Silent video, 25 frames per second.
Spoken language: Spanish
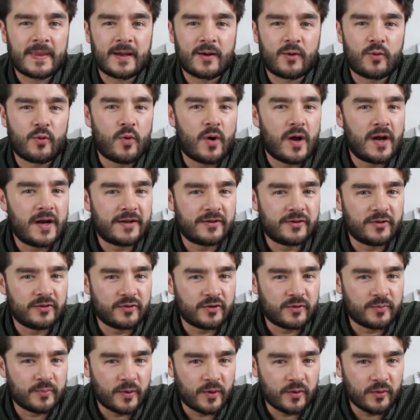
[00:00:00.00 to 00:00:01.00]
cuáles son
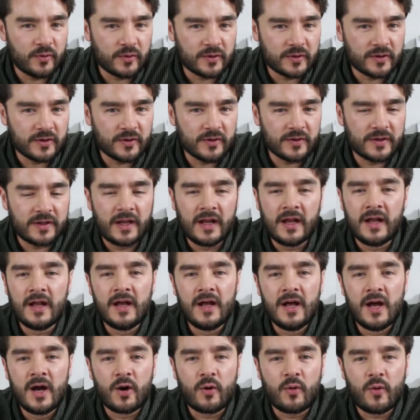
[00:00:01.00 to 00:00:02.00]
tus productos,
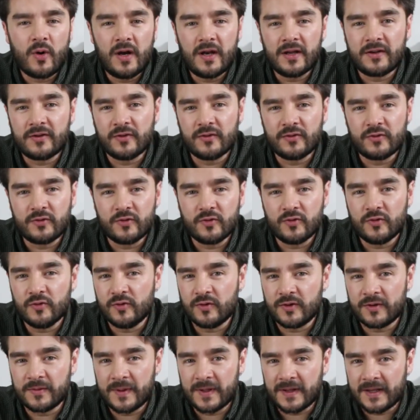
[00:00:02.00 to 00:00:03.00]
cuáles son
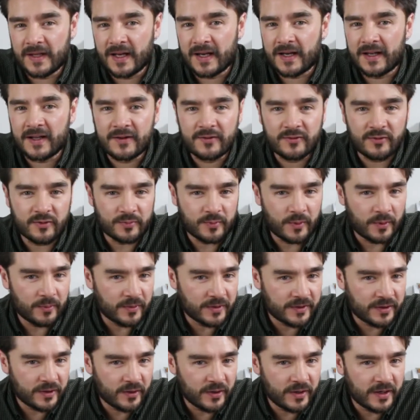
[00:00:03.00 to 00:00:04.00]
tus ventajas, tus
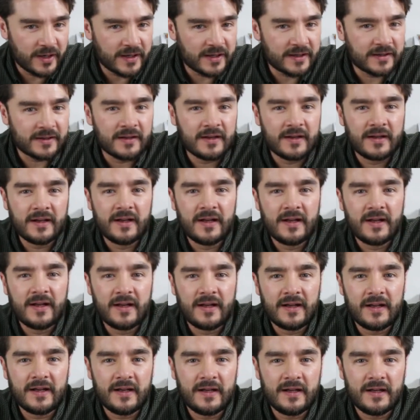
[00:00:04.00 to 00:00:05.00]
promociones,
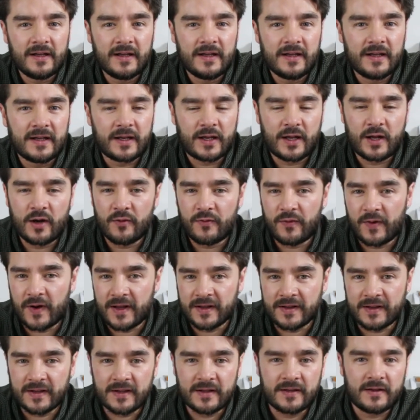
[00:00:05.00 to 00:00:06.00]
eh, que
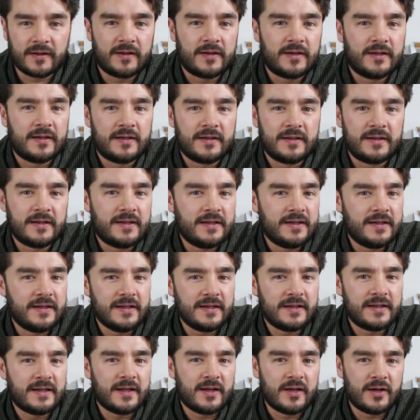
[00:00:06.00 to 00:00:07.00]
ofreces eh,
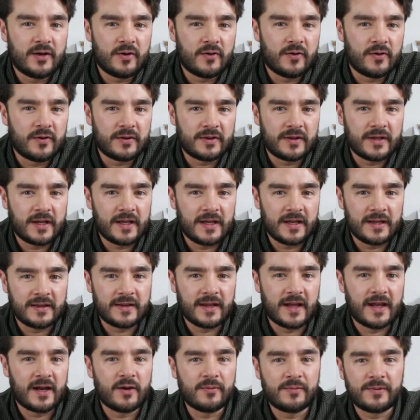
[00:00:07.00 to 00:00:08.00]
y te,
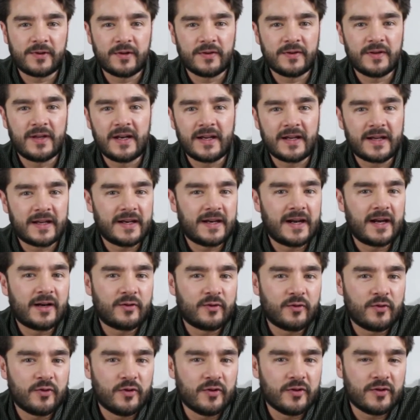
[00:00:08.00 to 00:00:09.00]
dan la opción de elegir
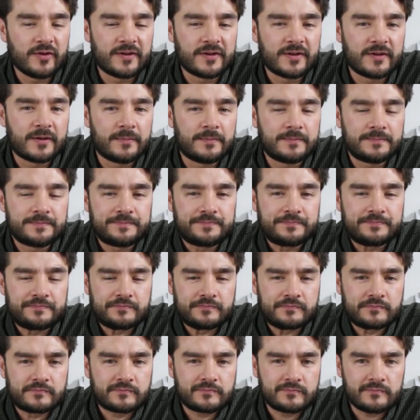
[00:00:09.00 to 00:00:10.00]
algunos,
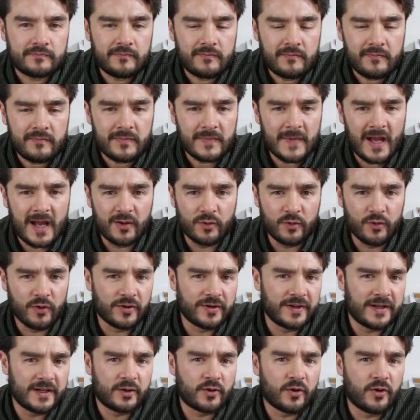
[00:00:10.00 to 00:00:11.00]

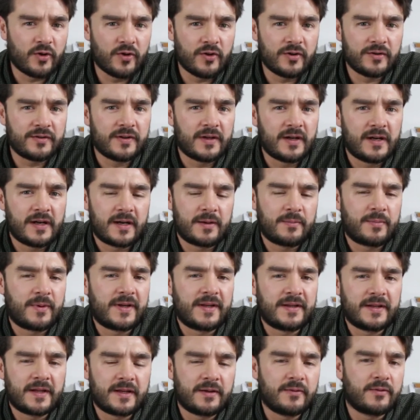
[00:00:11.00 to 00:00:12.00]
algunos iconos
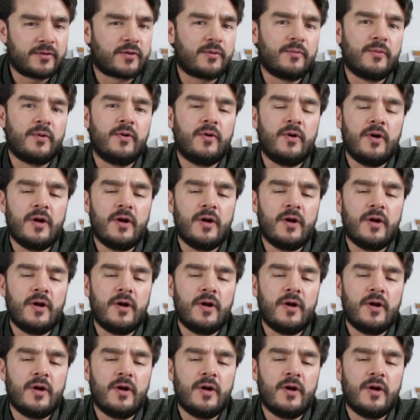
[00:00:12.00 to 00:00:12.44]
representativos como